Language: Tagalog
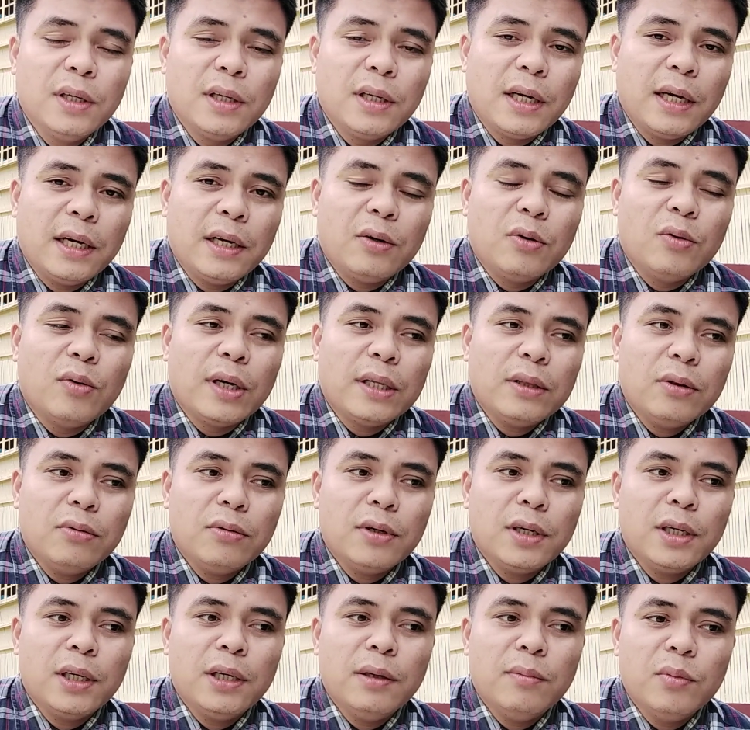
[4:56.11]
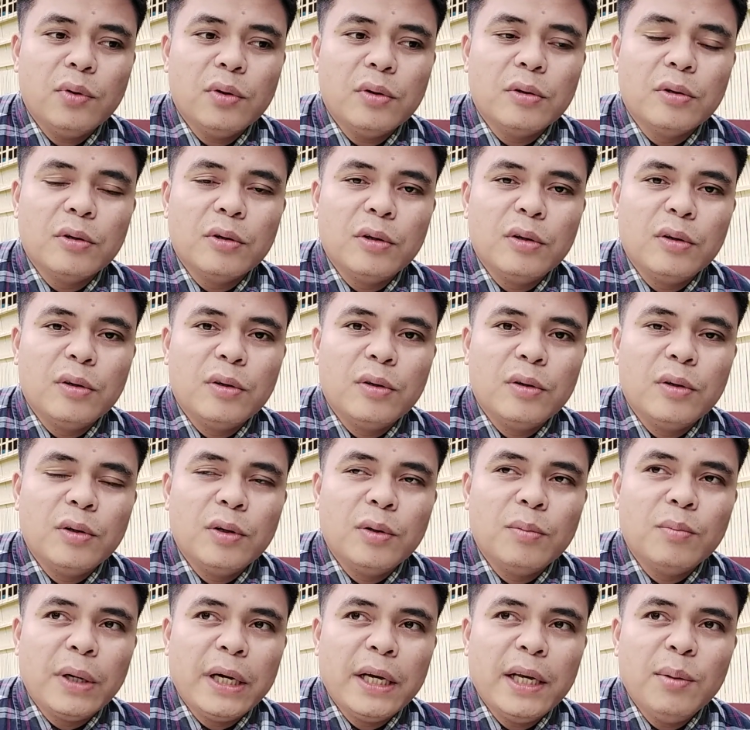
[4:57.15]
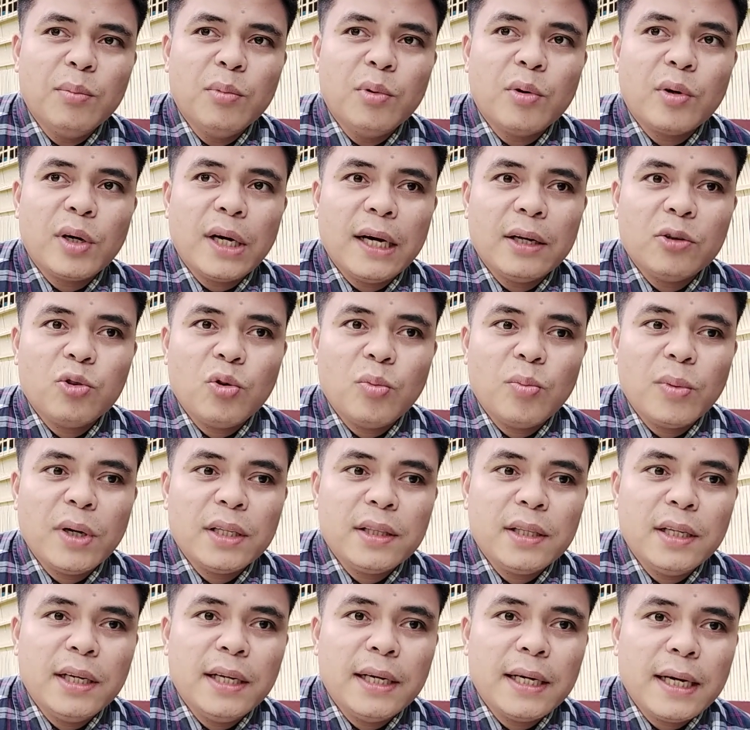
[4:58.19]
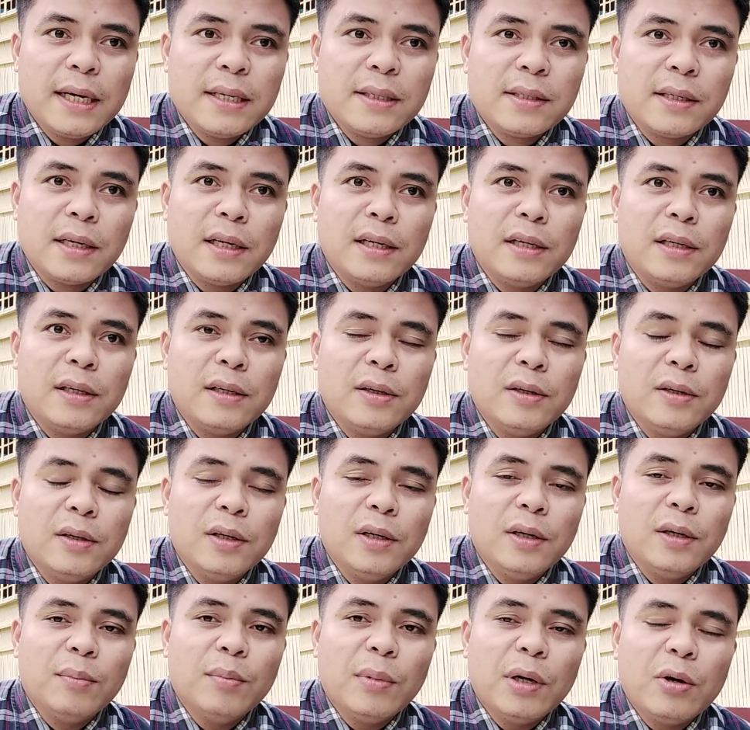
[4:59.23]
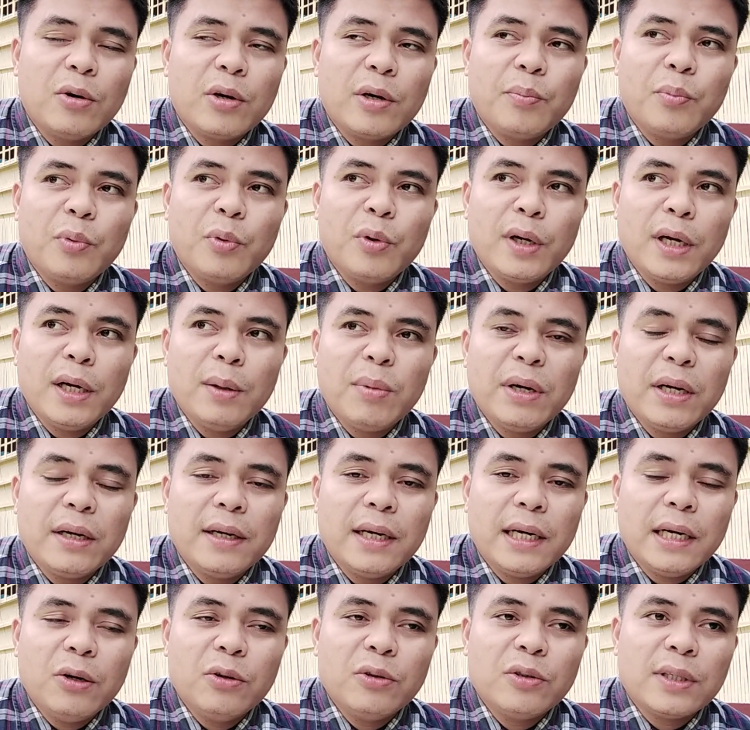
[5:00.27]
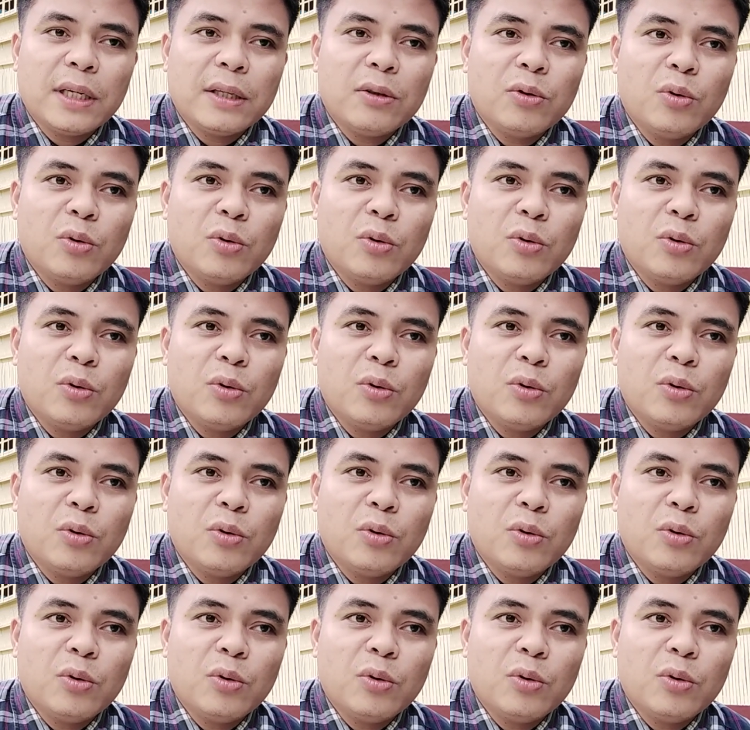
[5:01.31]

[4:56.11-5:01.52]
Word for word: Kay kung ato nang himuon, mahimo nga ato matinikasan, maura po na magdaot sa